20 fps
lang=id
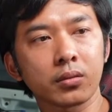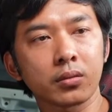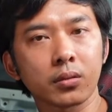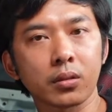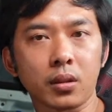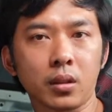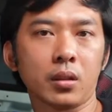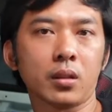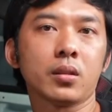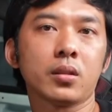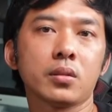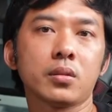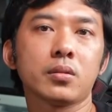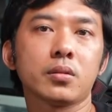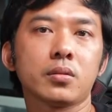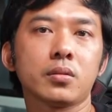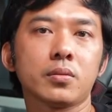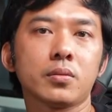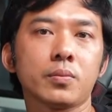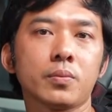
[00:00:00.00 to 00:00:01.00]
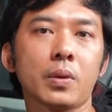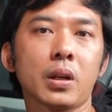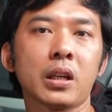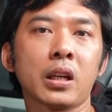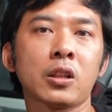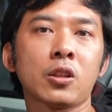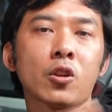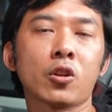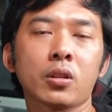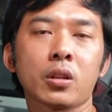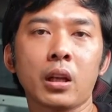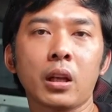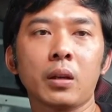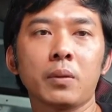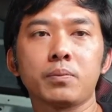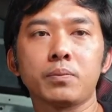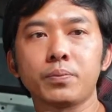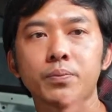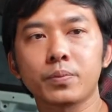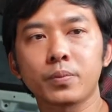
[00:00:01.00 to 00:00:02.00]
ke bagian door trim
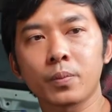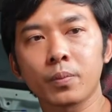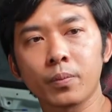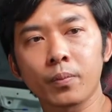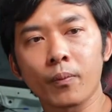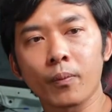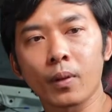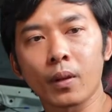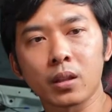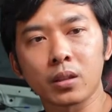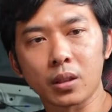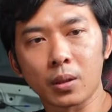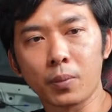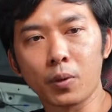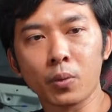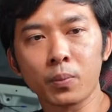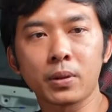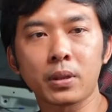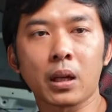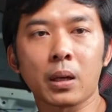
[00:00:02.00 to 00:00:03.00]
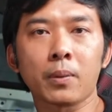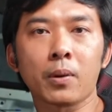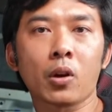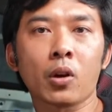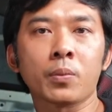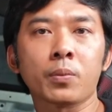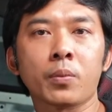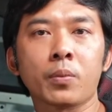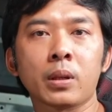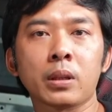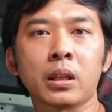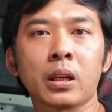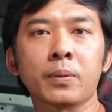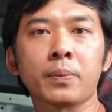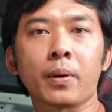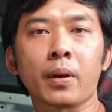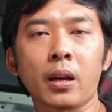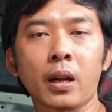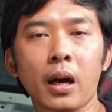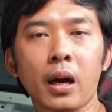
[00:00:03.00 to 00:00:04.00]
Sebelum kita melakukan pemasangan
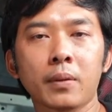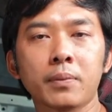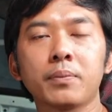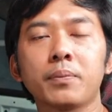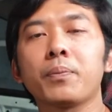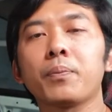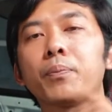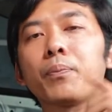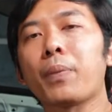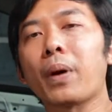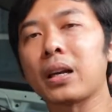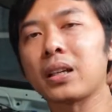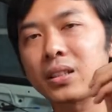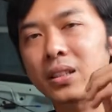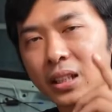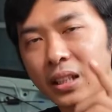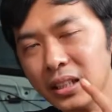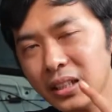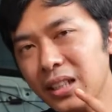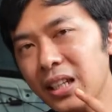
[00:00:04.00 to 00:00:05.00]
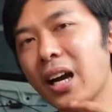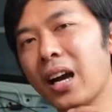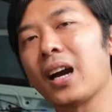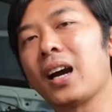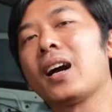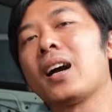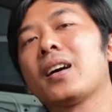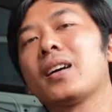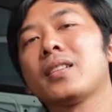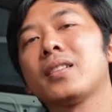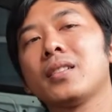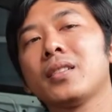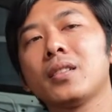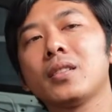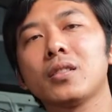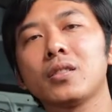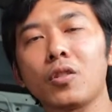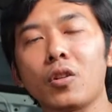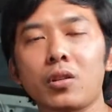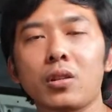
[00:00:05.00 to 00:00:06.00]
perdam, pastinya
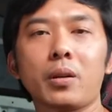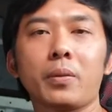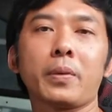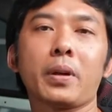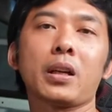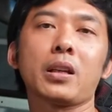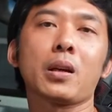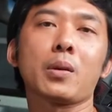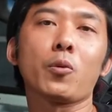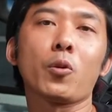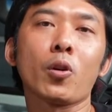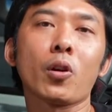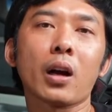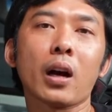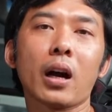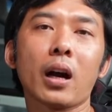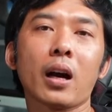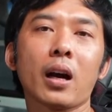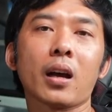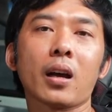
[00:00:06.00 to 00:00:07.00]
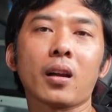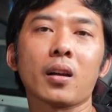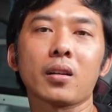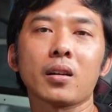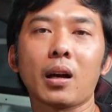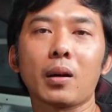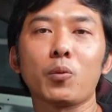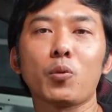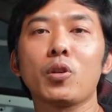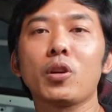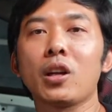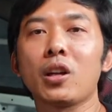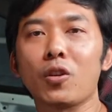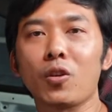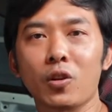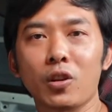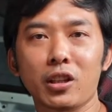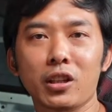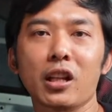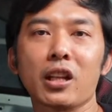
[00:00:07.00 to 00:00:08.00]
doorframe-nya kita bongkar. Gak mungkin
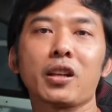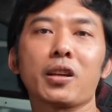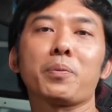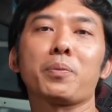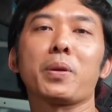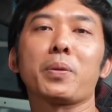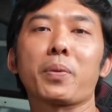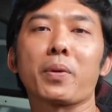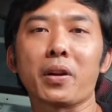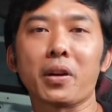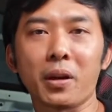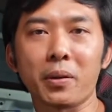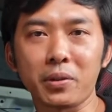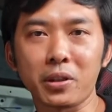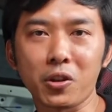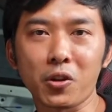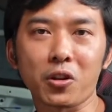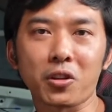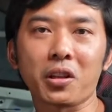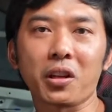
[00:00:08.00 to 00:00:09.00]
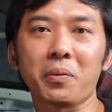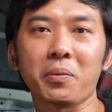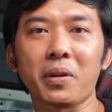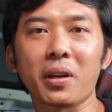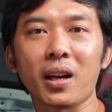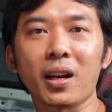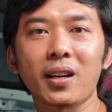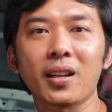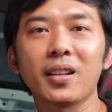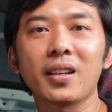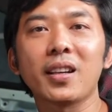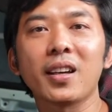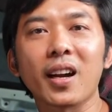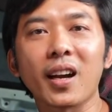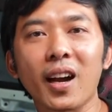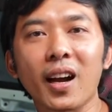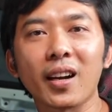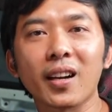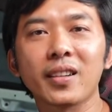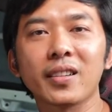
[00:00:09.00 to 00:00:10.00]
dong kita tempel perdam di doorframe-nya, ya
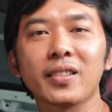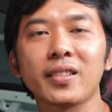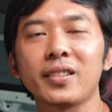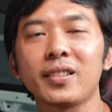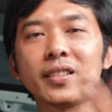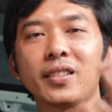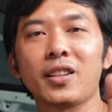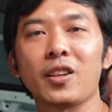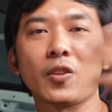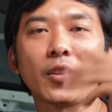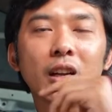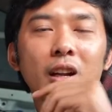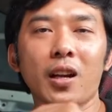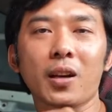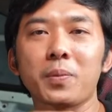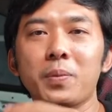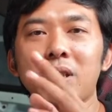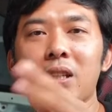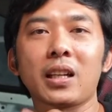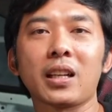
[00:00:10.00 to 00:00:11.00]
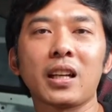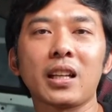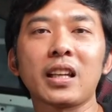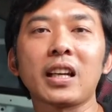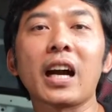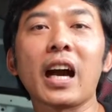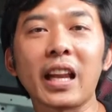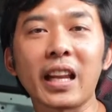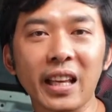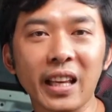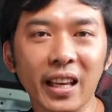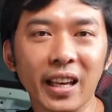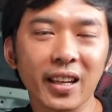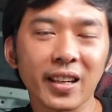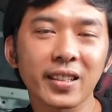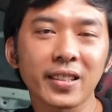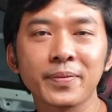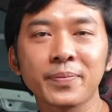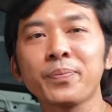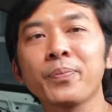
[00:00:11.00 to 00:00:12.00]
enggak. Ya udahlah, bercandanya garing ya.
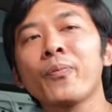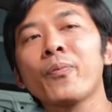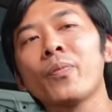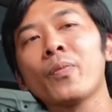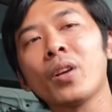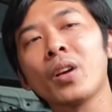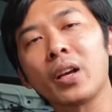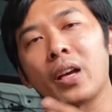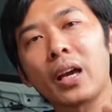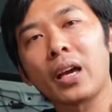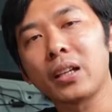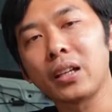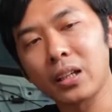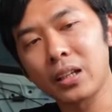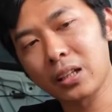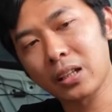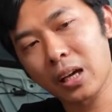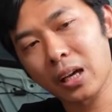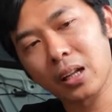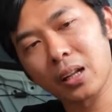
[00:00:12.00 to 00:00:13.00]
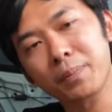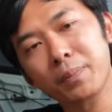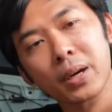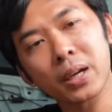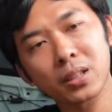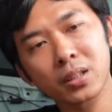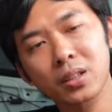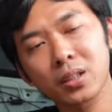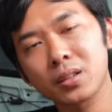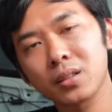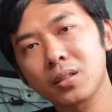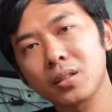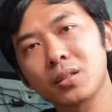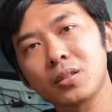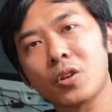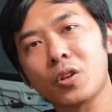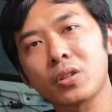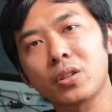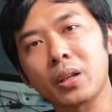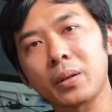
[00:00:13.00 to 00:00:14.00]
Oke, jadi kita lepas
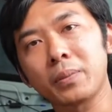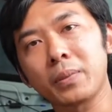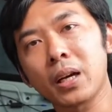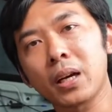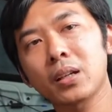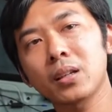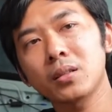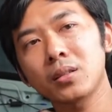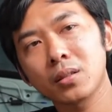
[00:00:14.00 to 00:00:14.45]
doorframe-nya,